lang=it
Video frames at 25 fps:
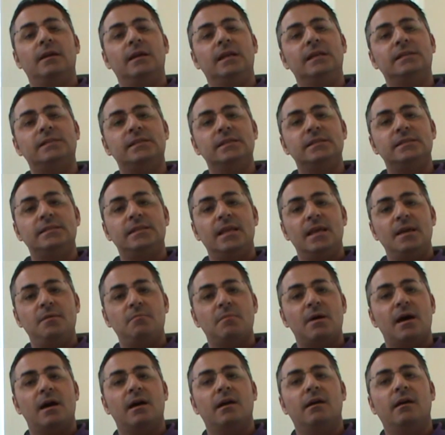il
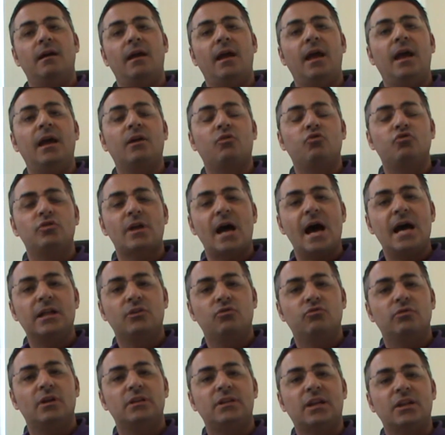sistema è
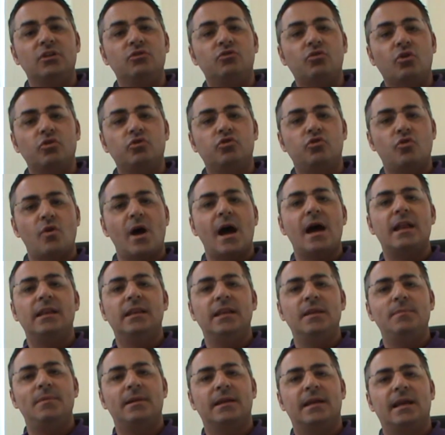rodato da 38
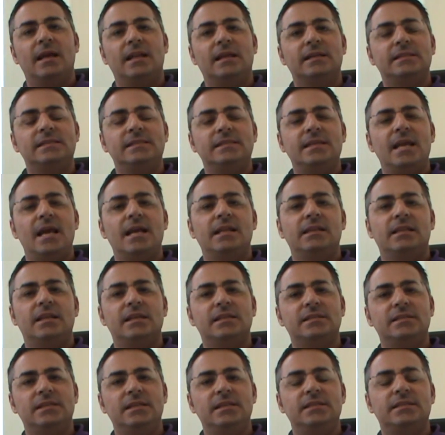anni perché l'azienda
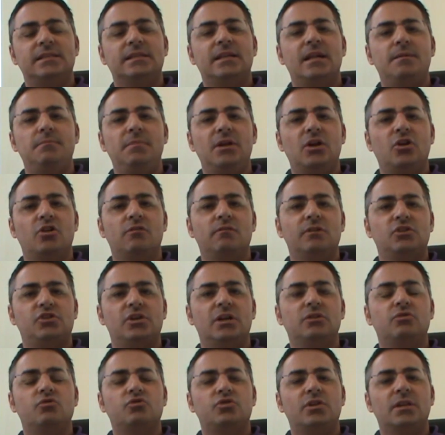esiste dal
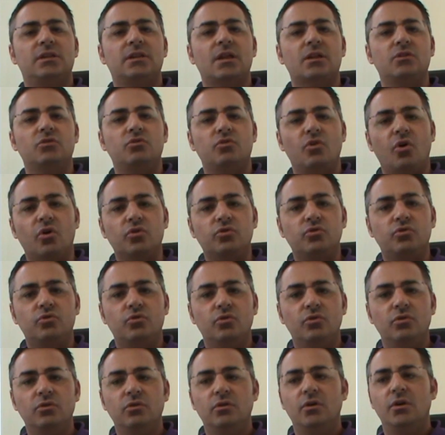
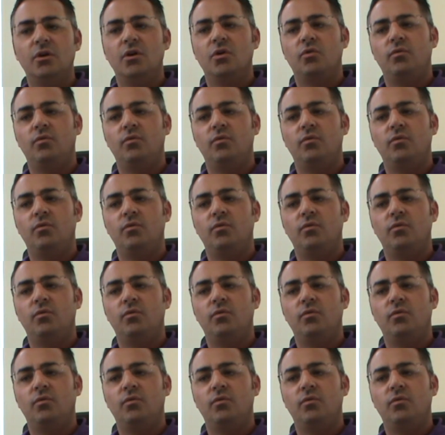1978,